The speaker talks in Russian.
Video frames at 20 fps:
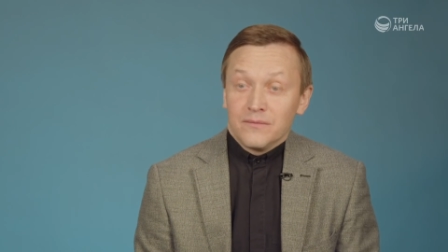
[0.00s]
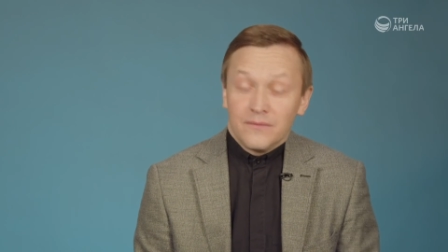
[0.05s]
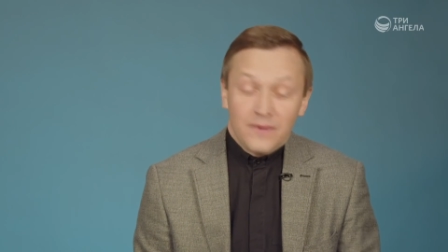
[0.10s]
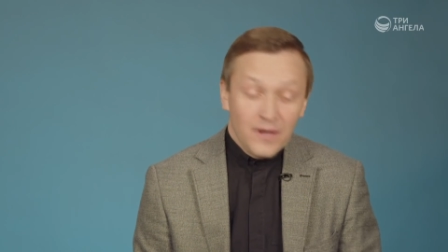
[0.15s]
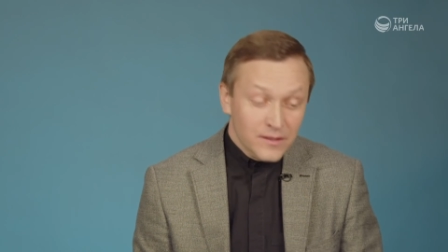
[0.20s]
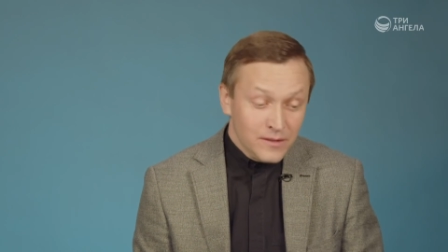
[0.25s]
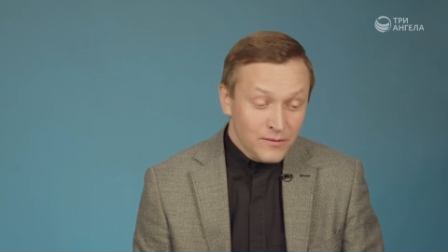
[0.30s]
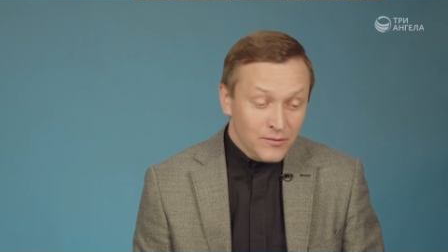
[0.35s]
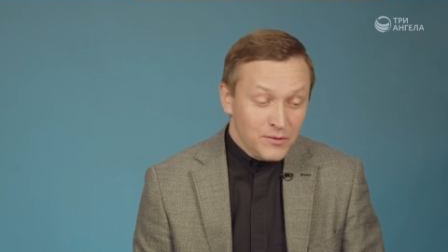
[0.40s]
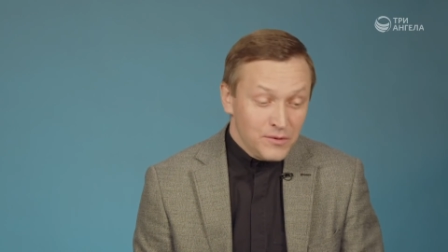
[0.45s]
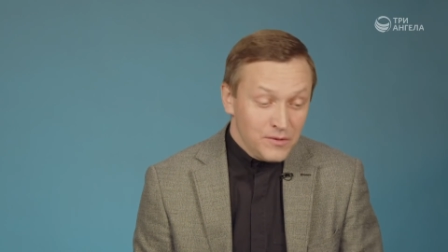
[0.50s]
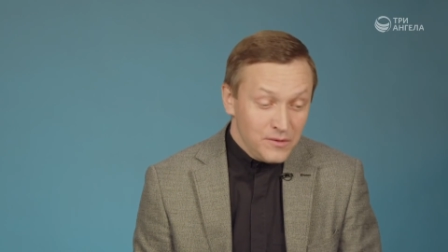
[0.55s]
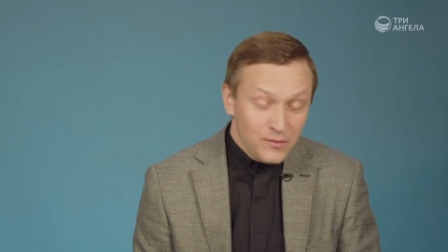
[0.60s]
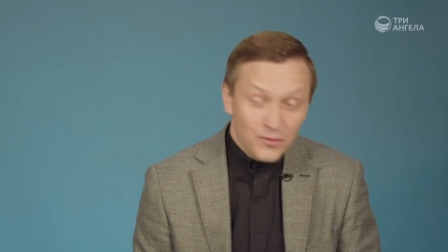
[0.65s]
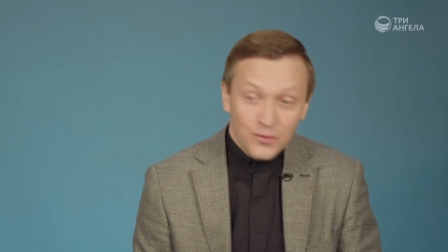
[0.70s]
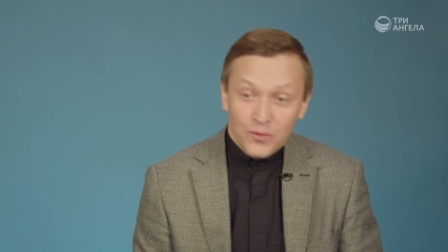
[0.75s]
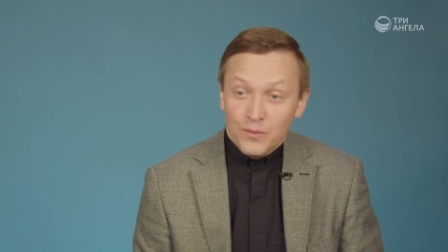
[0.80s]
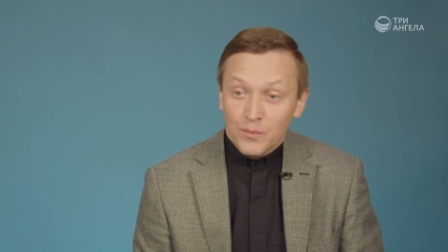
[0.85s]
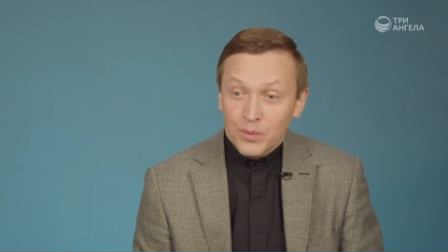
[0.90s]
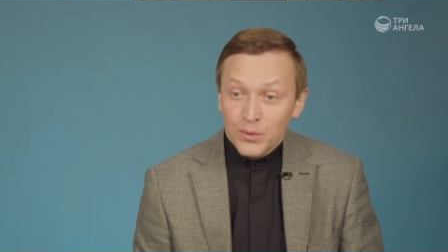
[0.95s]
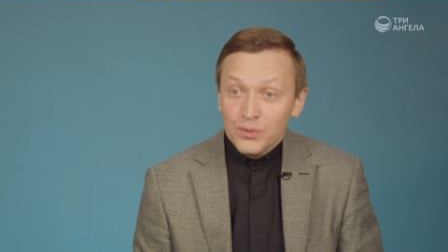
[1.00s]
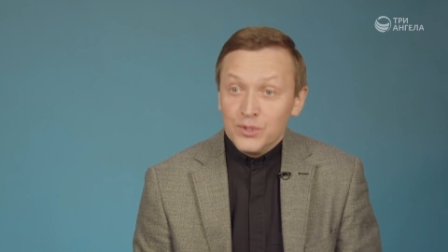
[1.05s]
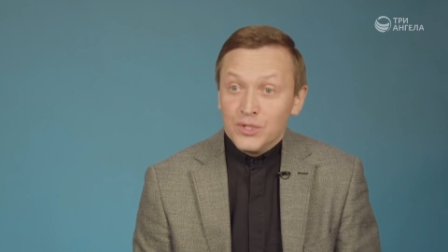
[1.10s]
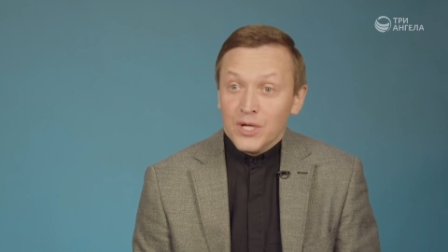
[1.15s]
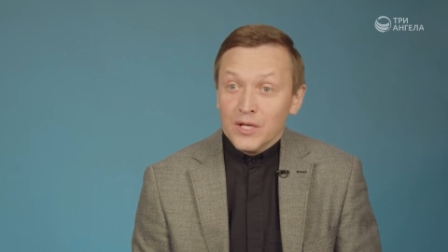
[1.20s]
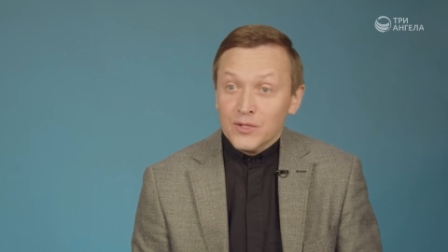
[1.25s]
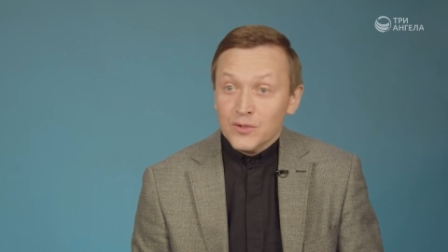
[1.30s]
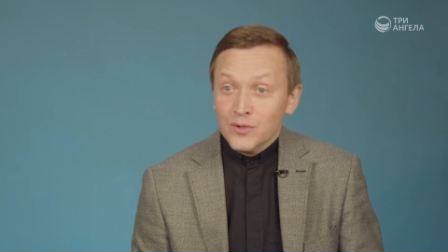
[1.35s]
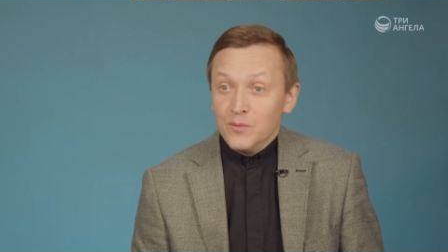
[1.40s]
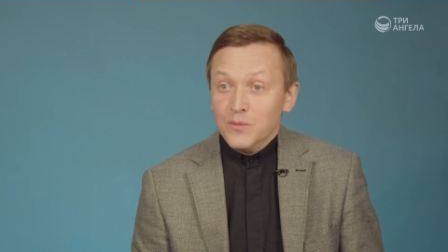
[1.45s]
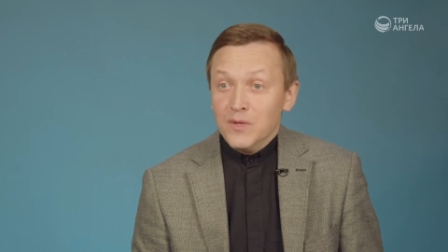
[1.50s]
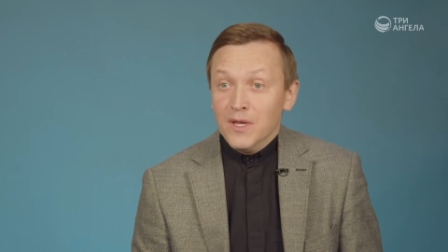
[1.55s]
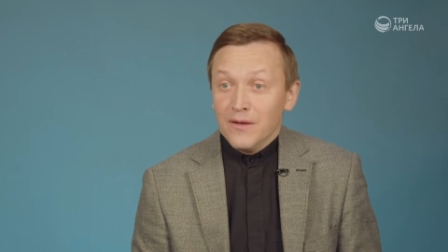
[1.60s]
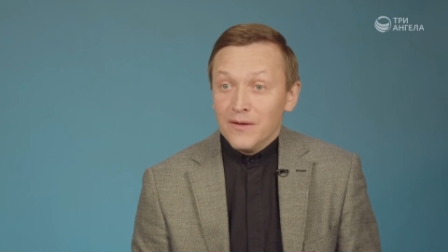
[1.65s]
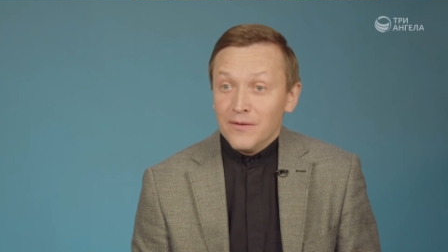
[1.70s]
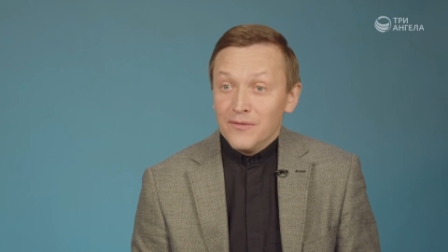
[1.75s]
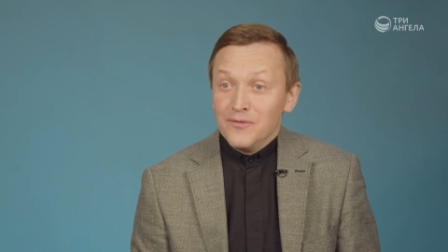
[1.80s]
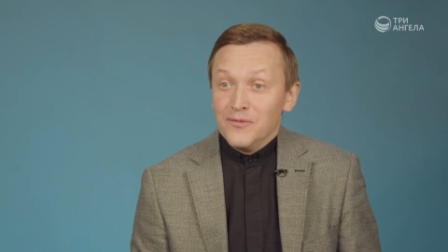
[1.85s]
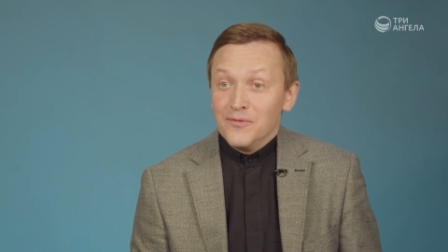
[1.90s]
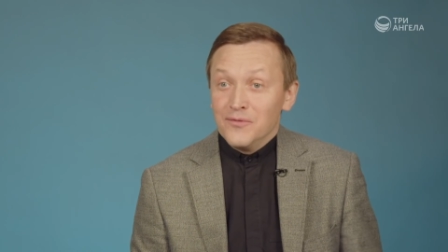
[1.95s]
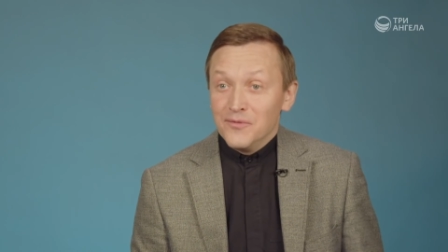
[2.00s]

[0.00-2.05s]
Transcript: как-то вот, ну, не получается у меня